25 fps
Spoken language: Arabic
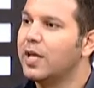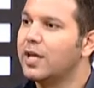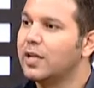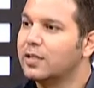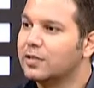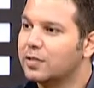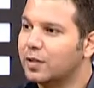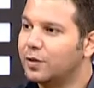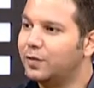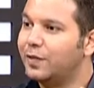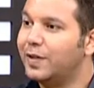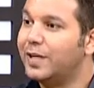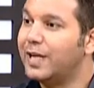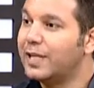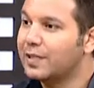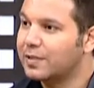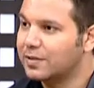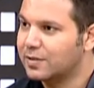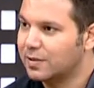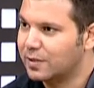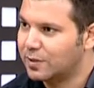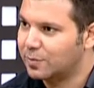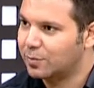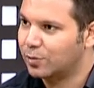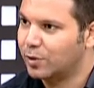صار في
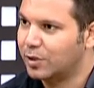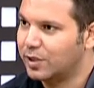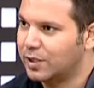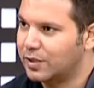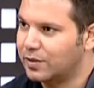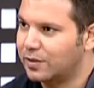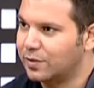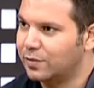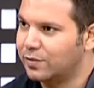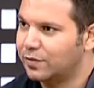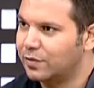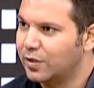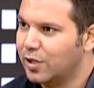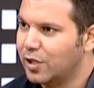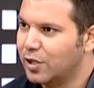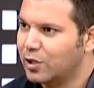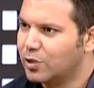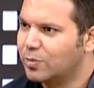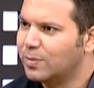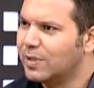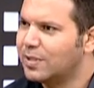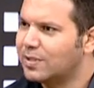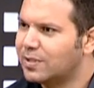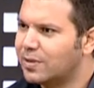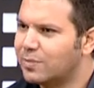لينسز بروجريسيف شو
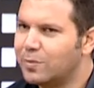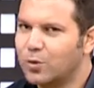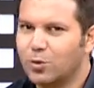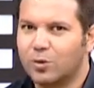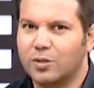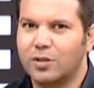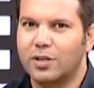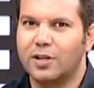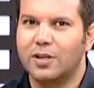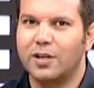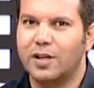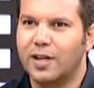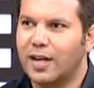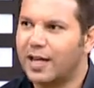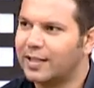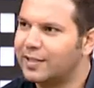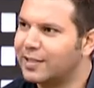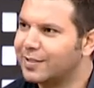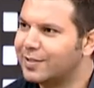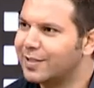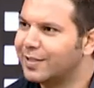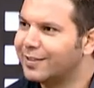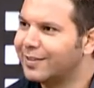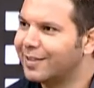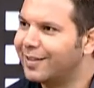بدنا نسميهم
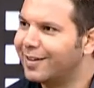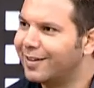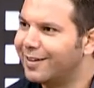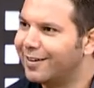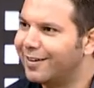العدسات